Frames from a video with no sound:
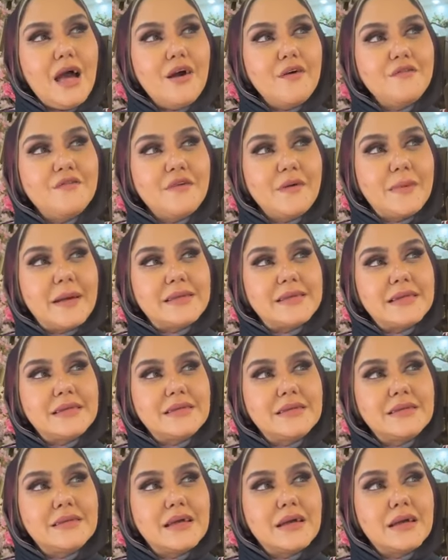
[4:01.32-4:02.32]
آه،
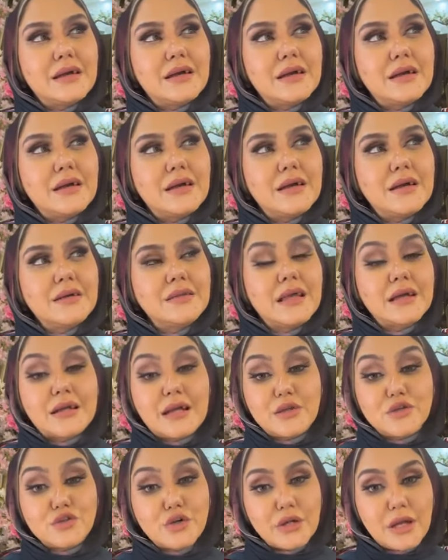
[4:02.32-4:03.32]
فبعدين آه، لا
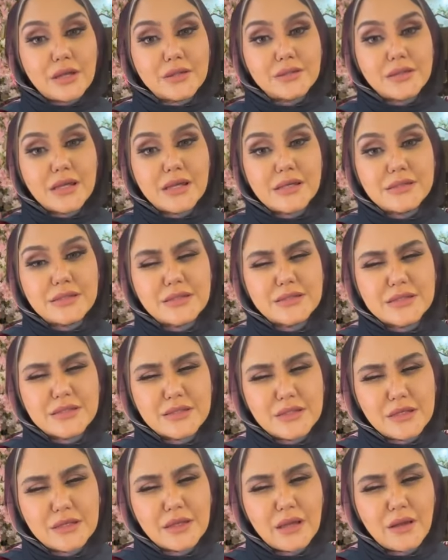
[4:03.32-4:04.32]
كان سوري عندها ست
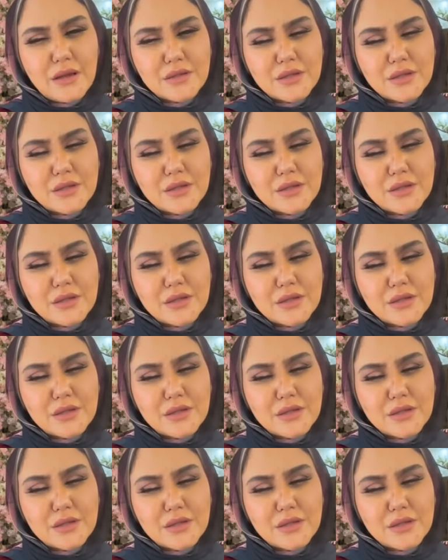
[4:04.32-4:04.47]
سنين